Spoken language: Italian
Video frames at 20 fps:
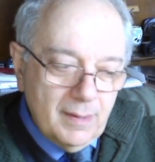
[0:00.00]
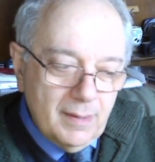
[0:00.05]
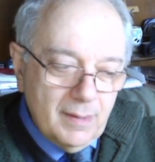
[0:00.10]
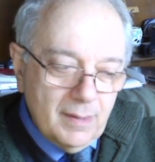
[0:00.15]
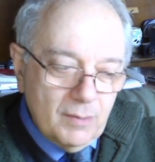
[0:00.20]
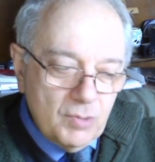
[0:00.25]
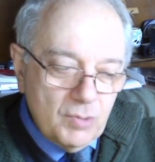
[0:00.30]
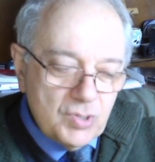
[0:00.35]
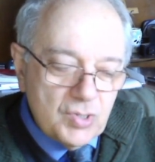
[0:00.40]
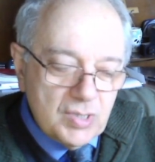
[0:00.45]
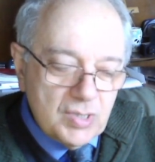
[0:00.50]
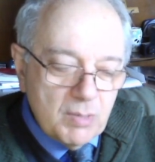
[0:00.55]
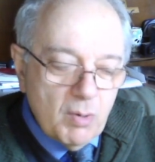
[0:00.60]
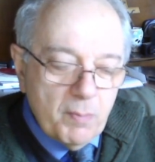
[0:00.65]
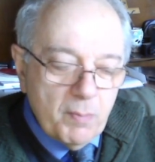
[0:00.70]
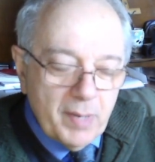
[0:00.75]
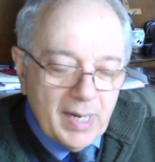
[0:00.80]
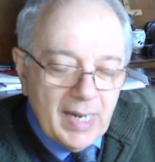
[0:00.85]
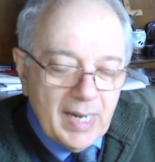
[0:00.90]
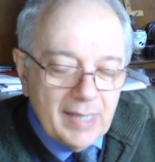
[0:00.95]
Qui stiamo
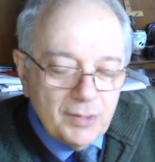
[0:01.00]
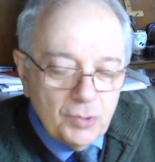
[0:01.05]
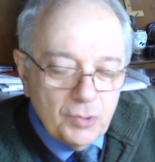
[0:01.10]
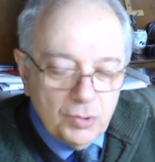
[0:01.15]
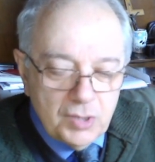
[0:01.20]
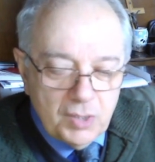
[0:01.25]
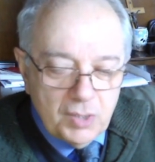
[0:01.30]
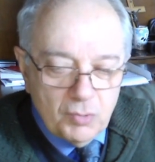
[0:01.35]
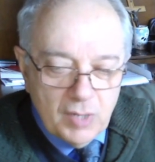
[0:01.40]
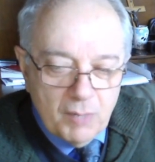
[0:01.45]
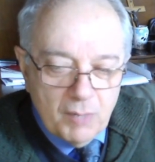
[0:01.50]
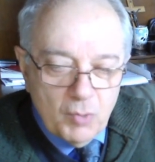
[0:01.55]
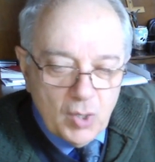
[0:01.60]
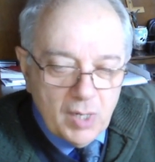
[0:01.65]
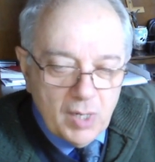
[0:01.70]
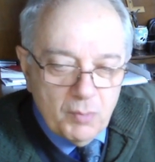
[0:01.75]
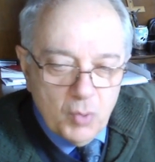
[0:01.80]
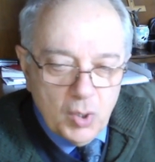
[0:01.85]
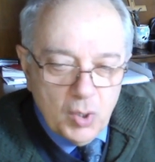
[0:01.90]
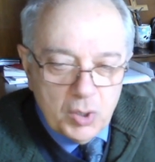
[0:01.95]
parlando di un
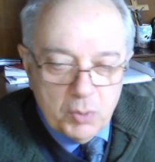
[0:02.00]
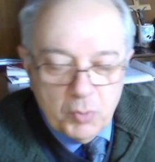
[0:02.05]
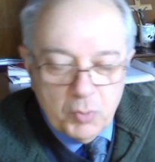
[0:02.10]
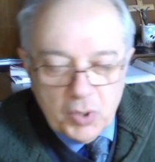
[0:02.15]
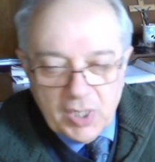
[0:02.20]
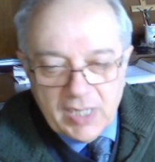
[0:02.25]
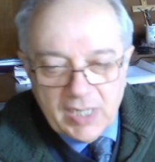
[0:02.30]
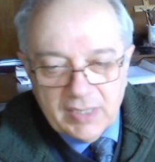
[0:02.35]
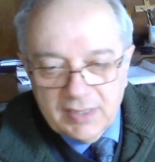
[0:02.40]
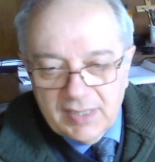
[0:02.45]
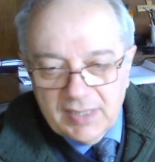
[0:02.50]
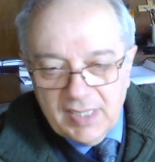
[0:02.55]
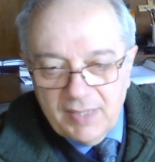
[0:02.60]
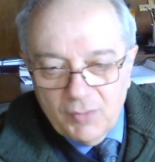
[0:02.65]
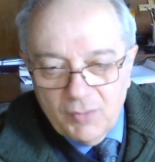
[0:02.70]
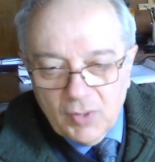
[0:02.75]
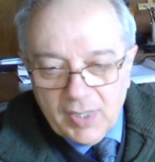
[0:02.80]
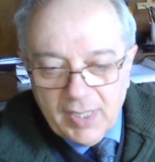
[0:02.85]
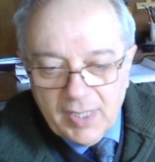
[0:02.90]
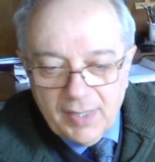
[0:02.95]
amore buono e un amore
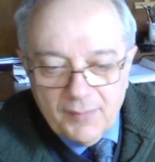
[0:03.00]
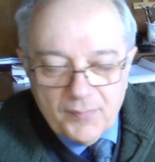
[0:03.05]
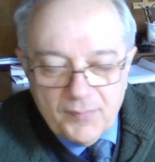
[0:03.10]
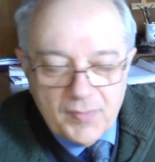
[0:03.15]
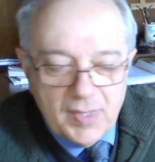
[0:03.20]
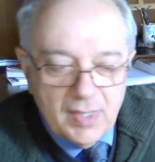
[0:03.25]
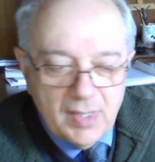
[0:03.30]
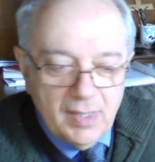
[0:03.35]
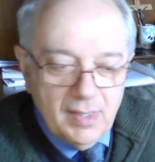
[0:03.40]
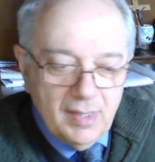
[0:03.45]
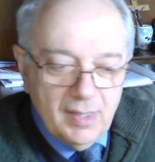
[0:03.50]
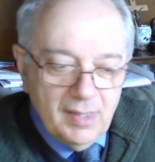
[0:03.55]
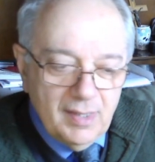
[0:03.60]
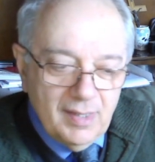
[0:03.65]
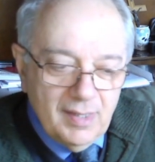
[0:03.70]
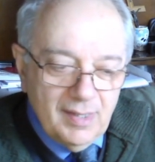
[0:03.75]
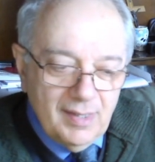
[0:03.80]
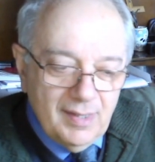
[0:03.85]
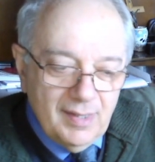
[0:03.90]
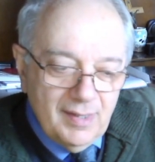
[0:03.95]
cattivo che
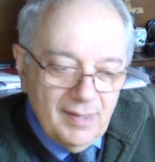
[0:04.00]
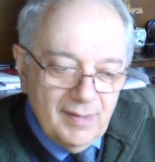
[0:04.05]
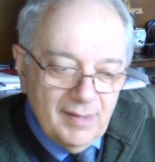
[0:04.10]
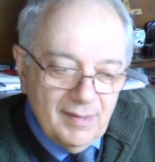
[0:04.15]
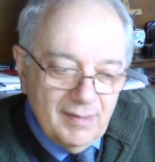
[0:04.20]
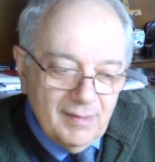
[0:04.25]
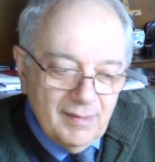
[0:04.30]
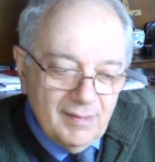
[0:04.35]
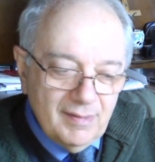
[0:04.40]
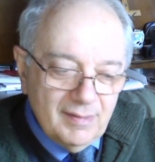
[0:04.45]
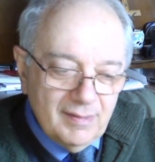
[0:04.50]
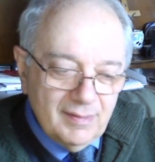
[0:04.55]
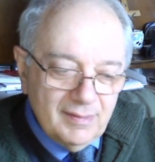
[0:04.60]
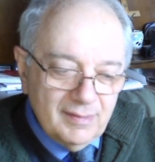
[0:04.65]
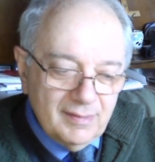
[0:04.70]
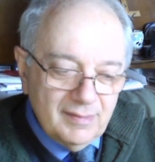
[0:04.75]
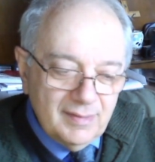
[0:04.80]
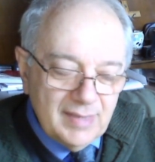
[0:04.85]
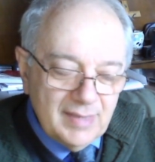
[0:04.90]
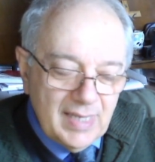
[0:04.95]
eh,
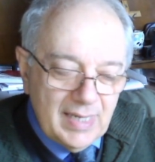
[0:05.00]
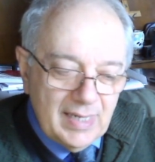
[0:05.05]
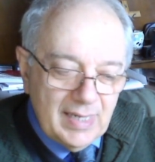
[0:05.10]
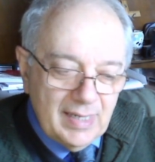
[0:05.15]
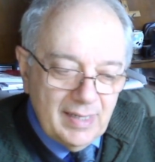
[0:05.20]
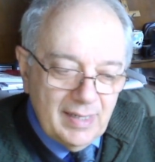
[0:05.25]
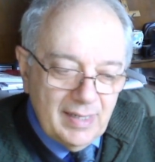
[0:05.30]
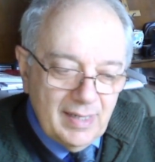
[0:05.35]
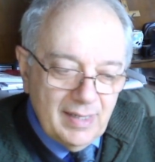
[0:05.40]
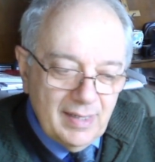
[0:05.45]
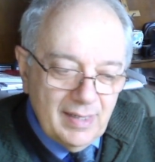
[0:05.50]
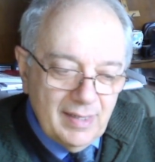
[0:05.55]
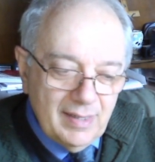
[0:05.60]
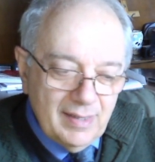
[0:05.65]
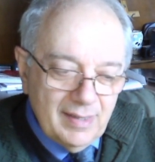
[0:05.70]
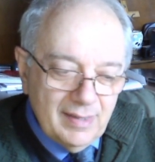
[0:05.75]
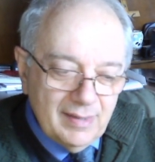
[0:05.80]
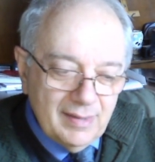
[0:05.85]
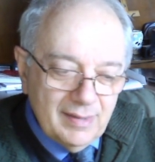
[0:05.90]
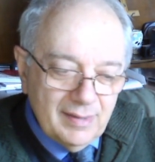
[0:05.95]
nel,
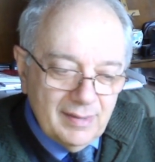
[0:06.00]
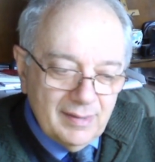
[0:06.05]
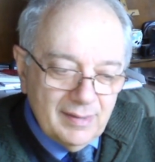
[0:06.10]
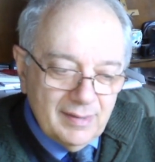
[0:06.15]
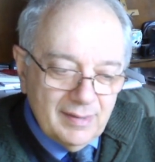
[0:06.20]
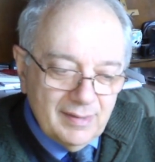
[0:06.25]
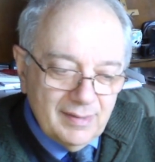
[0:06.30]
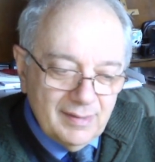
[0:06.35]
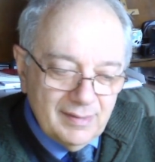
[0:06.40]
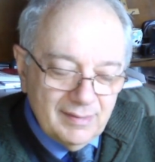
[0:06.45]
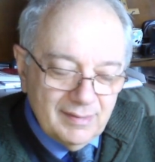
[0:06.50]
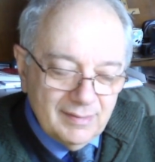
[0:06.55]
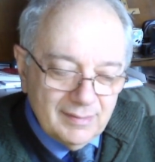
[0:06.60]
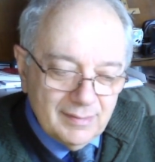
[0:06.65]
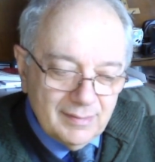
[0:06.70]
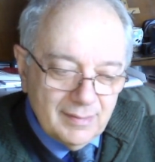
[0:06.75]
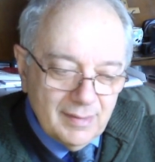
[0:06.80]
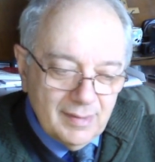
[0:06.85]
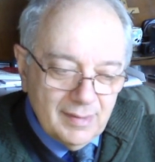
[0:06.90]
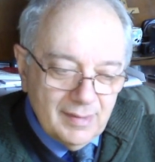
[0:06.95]
eh,
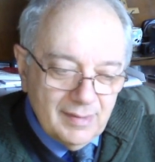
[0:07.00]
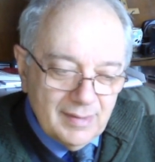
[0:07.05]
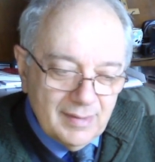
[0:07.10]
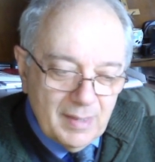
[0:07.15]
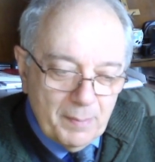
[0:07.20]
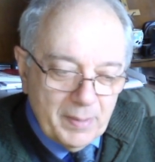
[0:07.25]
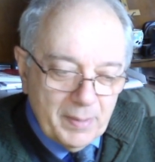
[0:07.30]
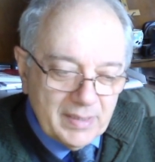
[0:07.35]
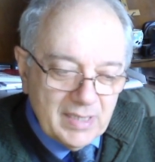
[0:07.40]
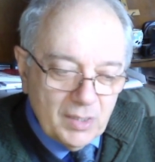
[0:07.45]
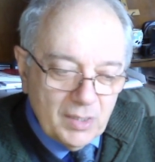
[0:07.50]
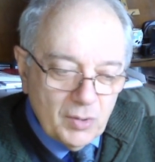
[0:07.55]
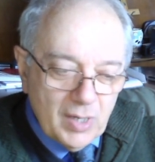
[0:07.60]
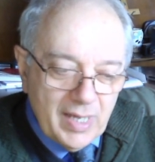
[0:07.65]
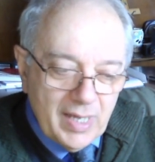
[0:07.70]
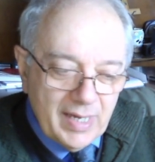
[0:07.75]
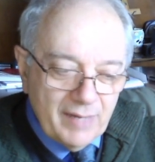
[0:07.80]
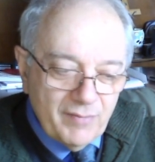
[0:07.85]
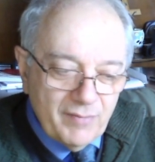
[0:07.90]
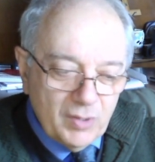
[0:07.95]
nel
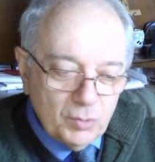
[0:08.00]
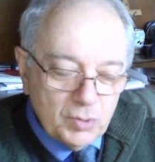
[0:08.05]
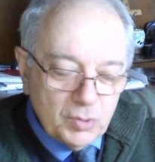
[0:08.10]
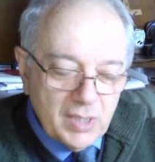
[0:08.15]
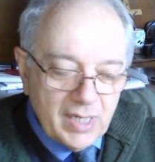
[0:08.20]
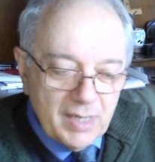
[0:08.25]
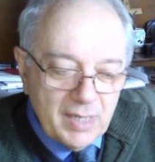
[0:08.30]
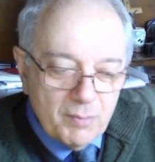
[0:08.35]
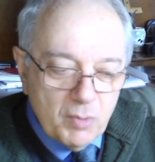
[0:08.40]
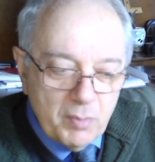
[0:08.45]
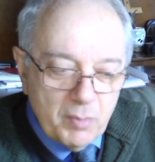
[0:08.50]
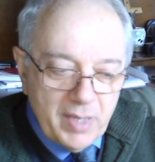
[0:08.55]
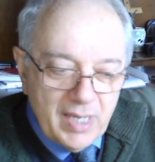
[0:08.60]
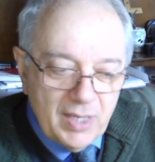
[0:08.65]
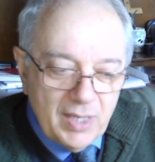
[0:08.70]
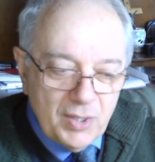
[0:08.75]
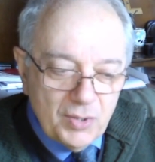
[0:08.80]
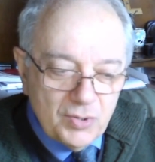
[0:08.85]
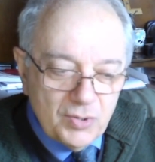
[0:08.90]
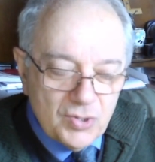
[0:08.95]
particolare valuteremo
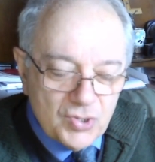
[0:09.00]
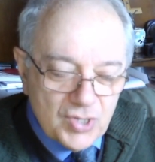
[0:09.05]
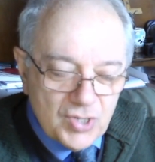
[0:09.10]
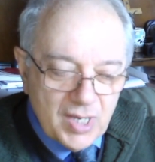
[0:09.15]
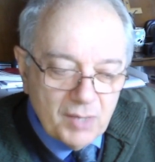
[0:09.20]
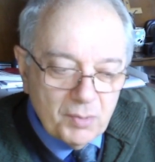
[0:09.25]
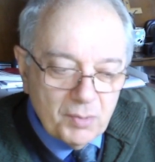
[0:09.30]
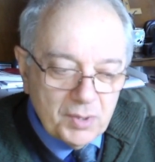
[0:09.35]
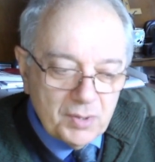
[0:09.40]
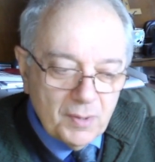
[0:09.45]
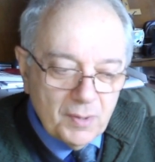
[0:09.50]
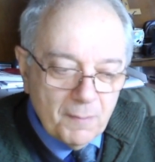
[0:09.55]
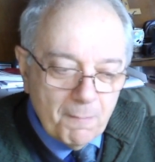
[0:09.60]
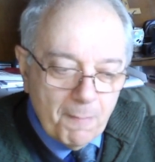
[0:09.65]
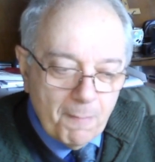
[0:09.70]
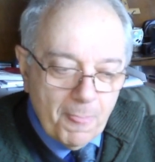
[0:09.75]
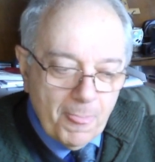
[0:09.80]
meglio in seguito.